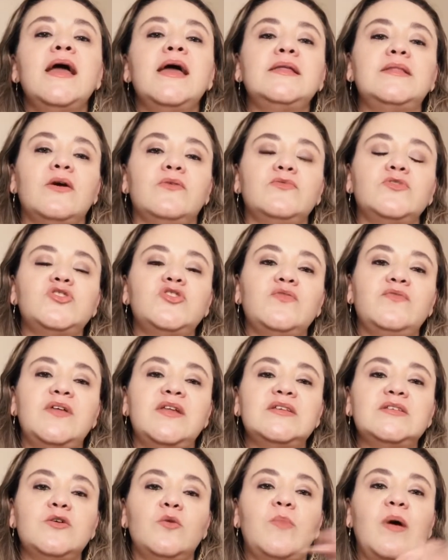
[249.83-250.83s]
Então você
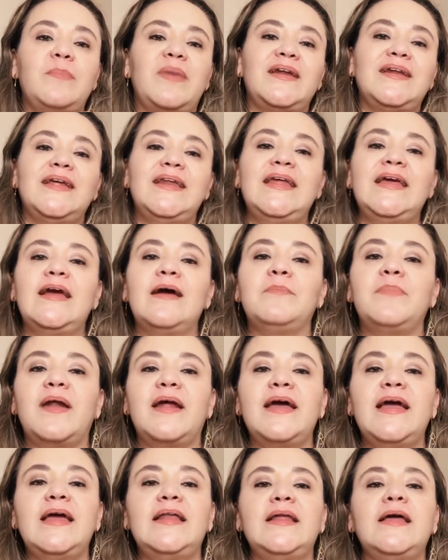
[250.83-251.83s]
ofereceu uma bananinha
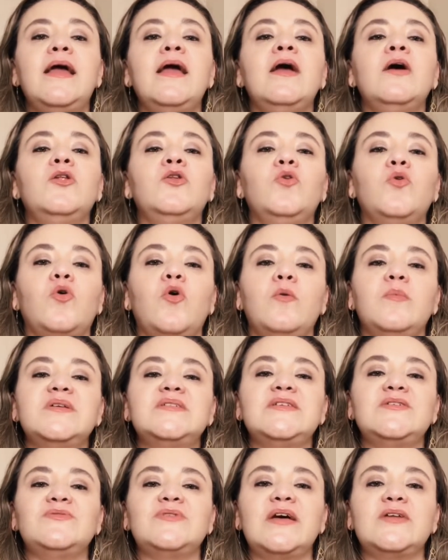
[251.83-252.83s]
para ele no
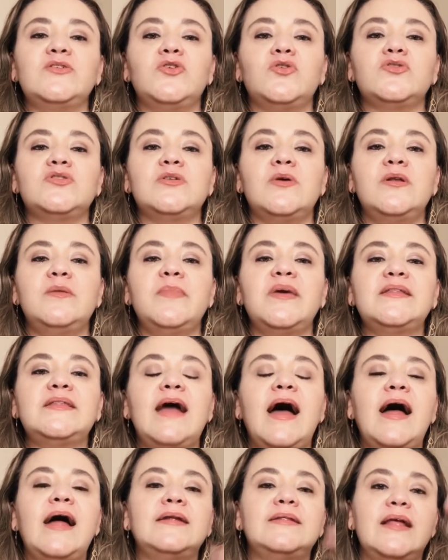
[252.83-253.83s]
comecinho da introdução
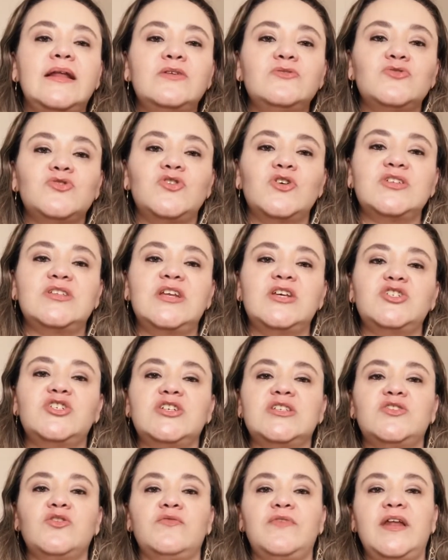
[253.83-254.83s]
alimentar, dali uns dois, três
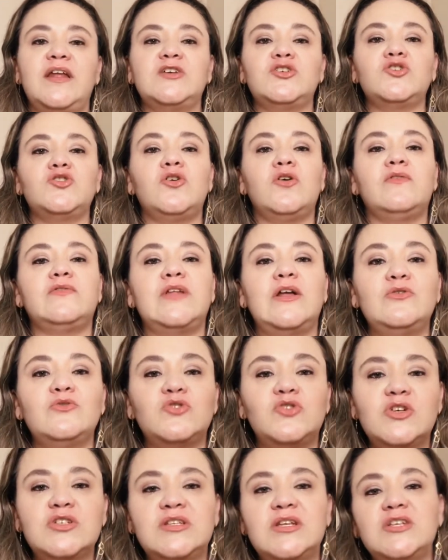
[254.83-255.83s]
dias você oferece de novo, dali
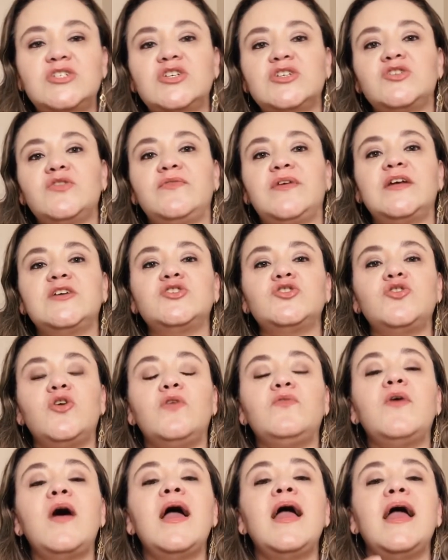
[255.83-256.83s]
uns dois, três dias você oferece de
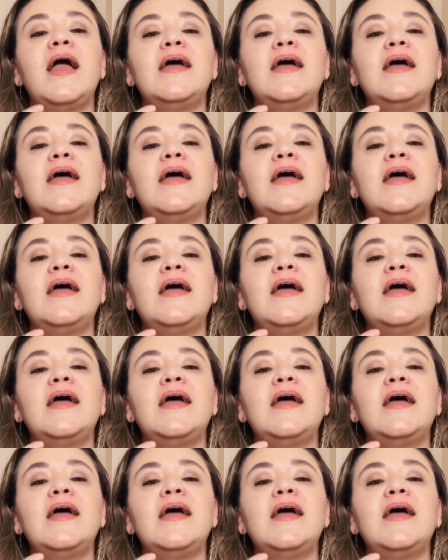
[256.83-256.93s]
novo,